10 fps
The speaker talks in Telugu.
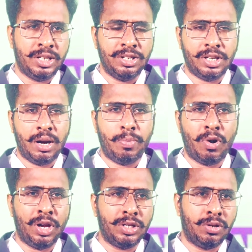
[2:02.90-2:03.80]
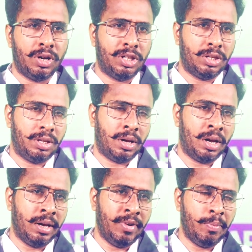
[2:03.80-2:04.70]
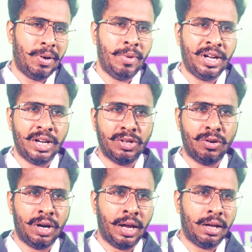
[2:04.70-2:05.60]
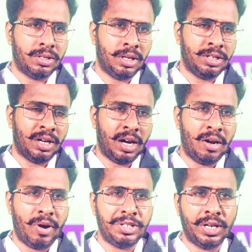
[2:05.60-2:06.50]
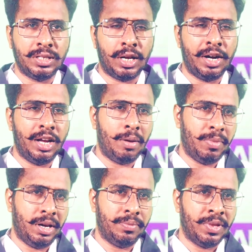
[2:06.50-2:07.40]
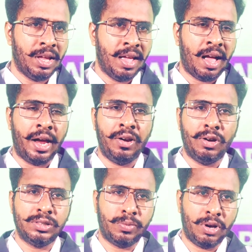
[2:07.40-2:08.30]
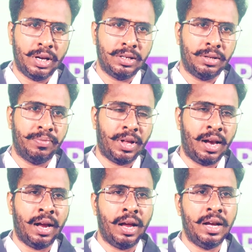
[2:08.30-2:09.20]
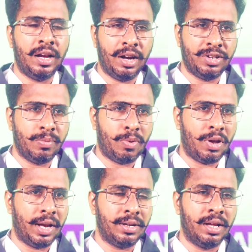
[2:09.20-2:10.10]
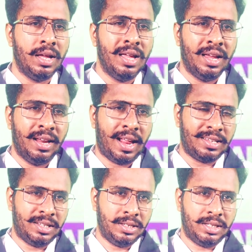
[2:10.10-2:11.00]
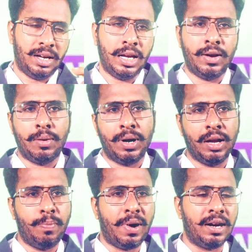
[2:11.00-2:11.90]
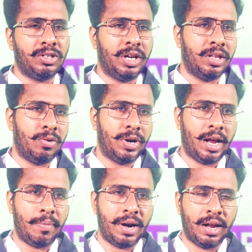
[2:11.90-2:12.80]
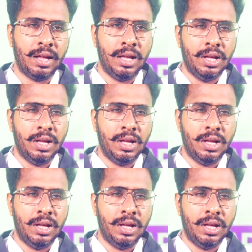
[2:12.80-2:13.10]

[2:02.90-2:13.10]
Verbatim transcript: చిన్న చిన్న ప్రాజెక్ట్స్ ఒక ఇవి ఇంప్లిమెంటేషన్లోనే చిన్న చిన్నగా డివైడ్ చేస్తారు డిఎంఈ ఐడాక్స్ ప్రాజెక్ట్స్ అలాగే ఇంటిగ్రేషన్ ప్రాజెక్ట్స్ ఇలా చిన్న చిన్నవి అనమాట ఇవి పార్ట్స్ కింద ఉంటాయి అనమాట